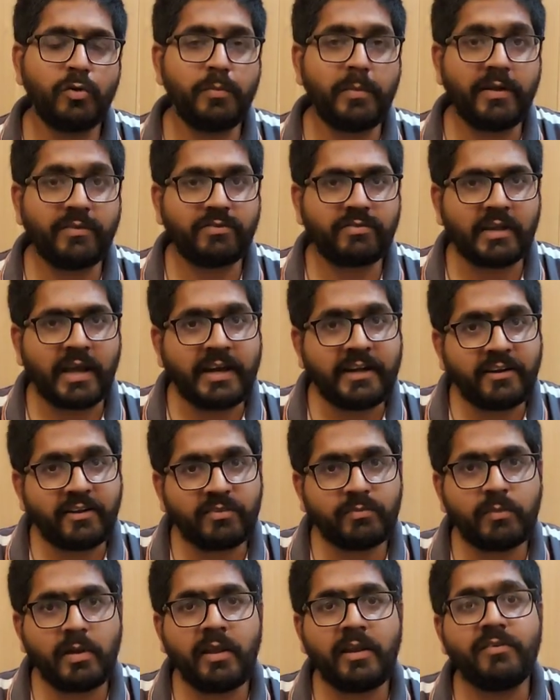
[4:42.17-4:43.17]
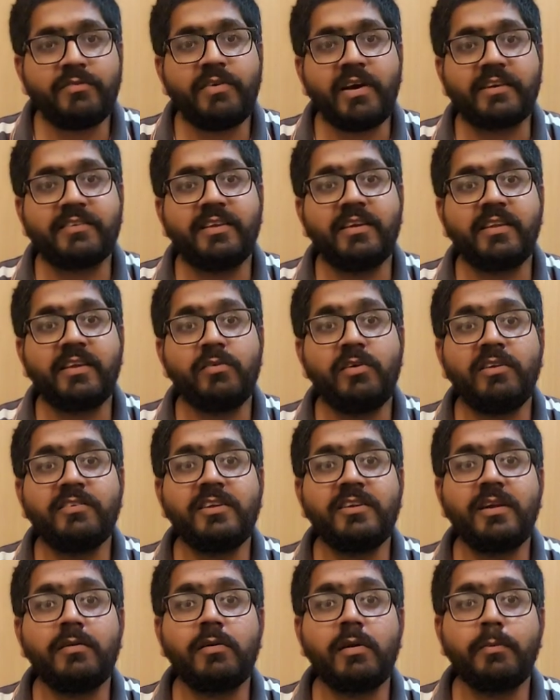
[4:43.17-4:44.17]
तो मेस्टाइटस में इन्फेक्शन की
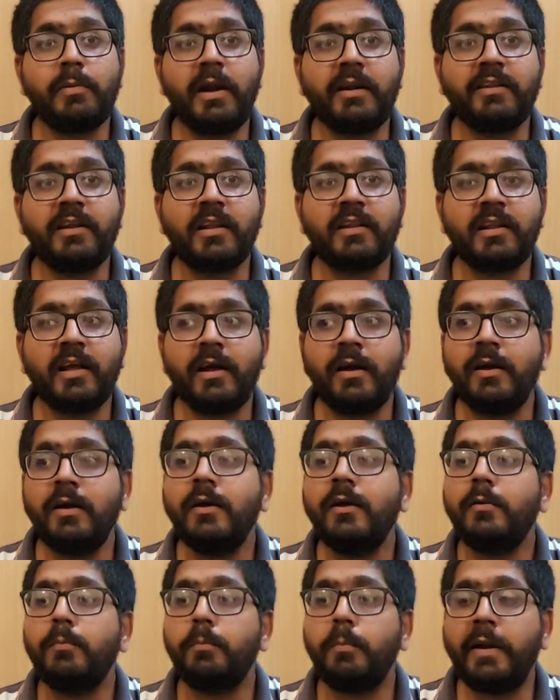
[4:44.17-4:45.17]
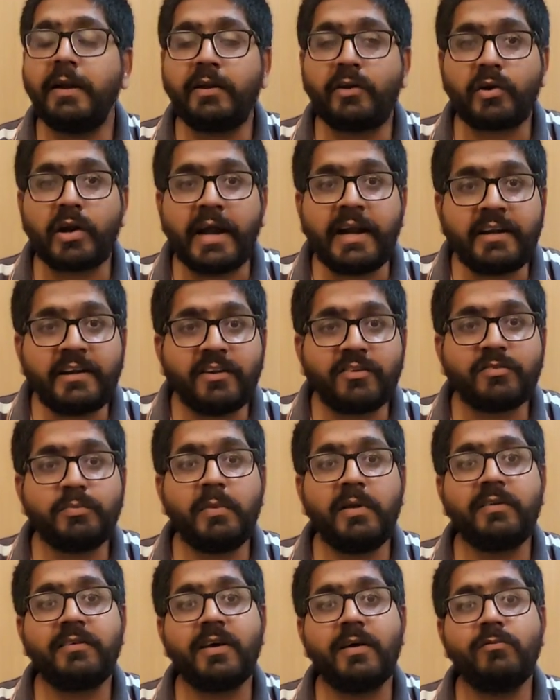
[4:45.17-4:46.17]
वजह से जानवर बैठ जाता है
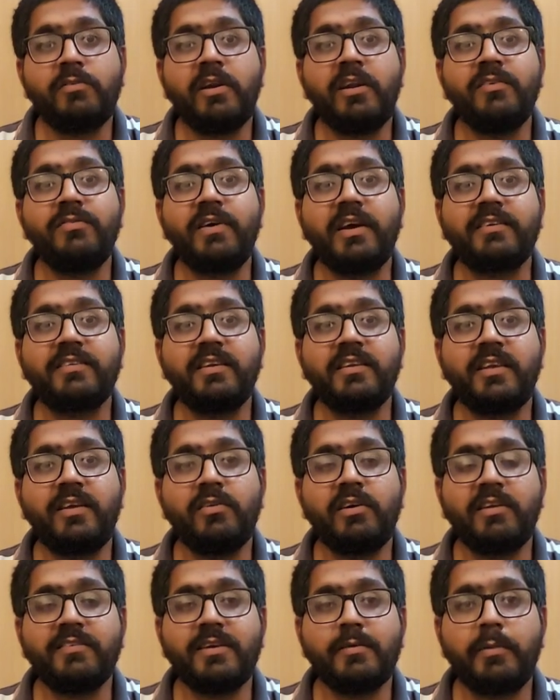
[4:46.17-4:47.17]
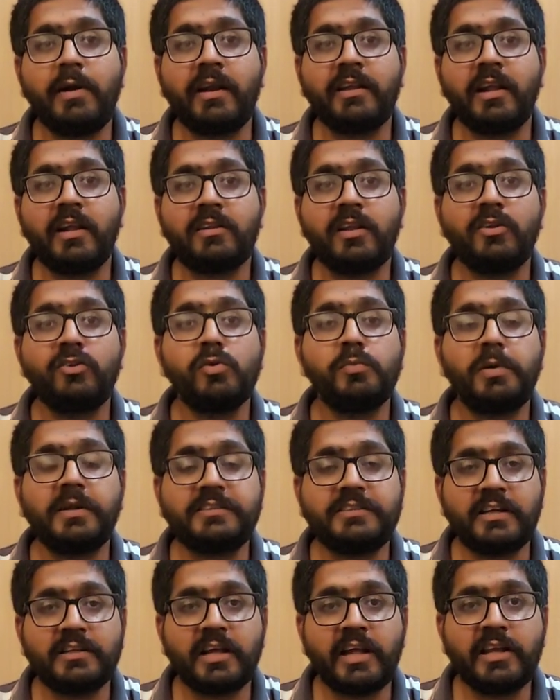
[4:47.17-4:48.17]
मेट्राइटस में जानवर इन्फेक्शन की वजह से बैठ जाता है जो
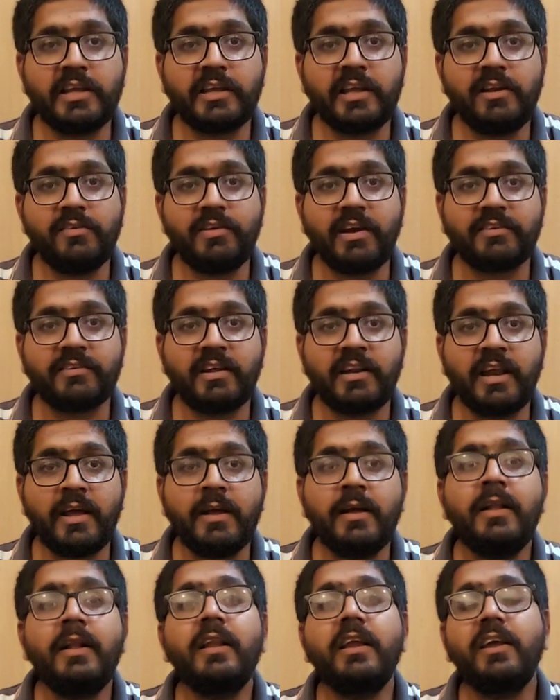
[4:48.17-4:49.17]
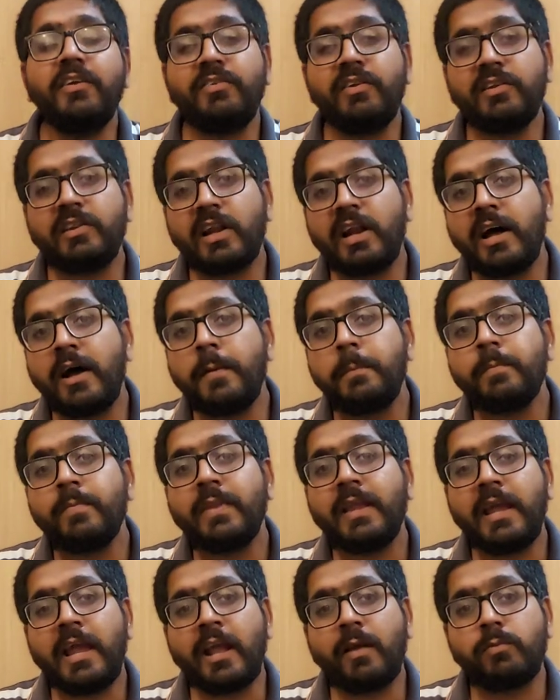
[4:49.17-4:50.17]
बच्चे दाने की इन्फेक्शन है इसी
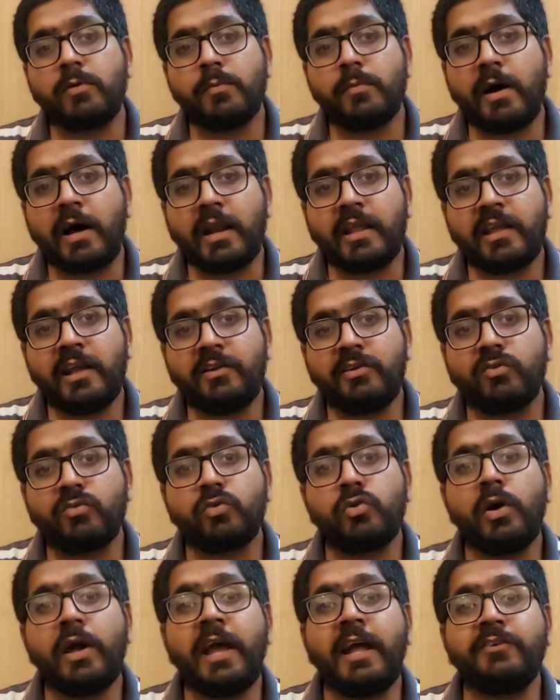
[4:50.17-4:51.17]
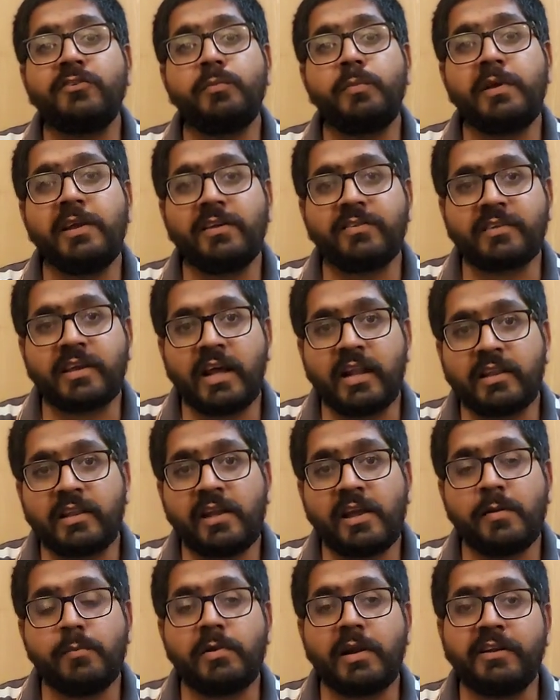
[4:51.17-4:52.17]
तरह एक बीमारी है जिसको एच
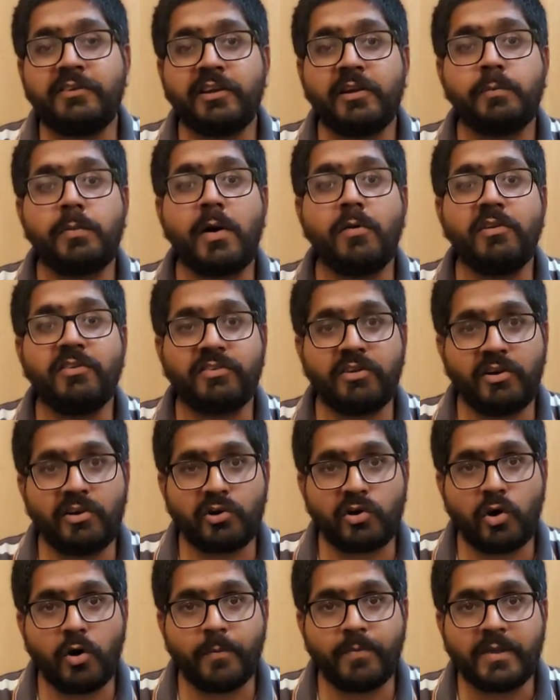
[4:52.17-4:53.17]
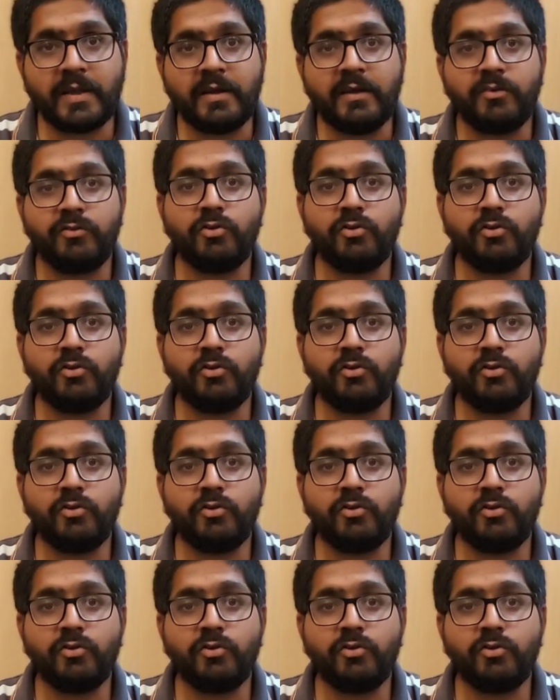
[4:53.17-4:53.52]
कहते हैं हेमरेजिक बाउल सिंड्रोम